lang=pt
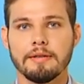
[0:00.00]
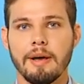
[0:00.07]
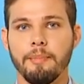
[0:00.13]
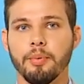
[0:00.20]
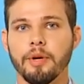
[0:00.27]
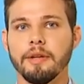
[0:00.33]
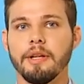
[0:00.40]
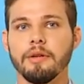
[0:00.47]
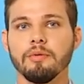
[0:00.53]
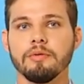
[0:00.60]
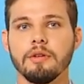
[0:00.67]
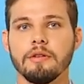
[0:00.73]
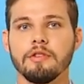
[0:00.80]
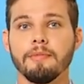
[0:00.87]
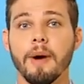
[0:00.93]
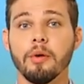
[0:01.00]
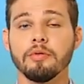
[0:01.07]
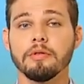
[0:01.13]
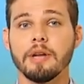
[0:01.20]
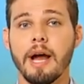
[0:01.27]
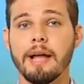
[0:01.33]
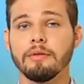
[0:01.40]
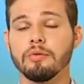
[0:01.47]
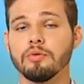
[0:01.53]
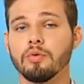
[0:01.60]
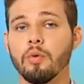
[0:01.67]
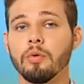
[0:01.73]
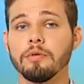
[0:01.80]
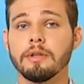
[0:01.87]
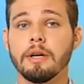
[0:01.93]
apura denúncias de maus tratos
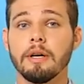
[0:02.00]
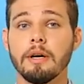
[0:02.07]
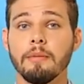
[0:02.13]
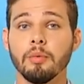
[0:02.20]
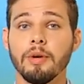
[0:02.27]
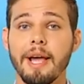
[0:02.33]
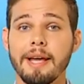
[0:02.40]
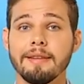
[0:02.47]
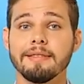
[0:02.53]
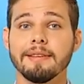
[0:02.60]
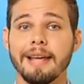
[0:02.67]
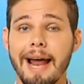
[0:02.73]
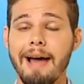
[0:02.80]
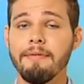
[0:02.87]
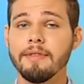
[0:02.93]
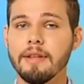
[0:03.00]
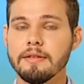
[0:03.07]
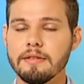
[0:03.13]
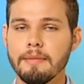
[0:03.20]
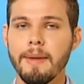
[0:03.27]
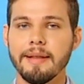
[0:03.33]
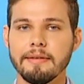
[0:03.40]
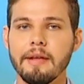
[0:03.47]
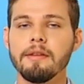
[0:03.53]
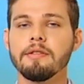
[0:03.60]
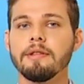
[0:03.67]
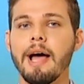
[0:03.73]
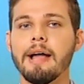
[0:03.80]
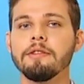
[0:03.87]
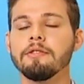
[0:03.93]
contra mulheres grávidas em
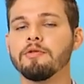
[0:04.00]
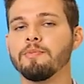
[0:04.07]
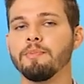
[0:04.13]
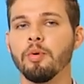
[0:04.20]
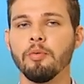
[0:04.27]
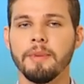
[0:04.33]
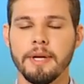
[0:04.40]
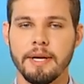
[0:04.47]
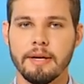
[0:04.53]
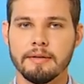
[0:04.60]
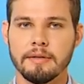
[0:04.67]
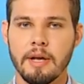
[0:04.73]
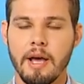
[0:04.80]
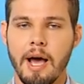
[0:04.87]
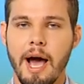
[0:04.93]
maternidades públicas.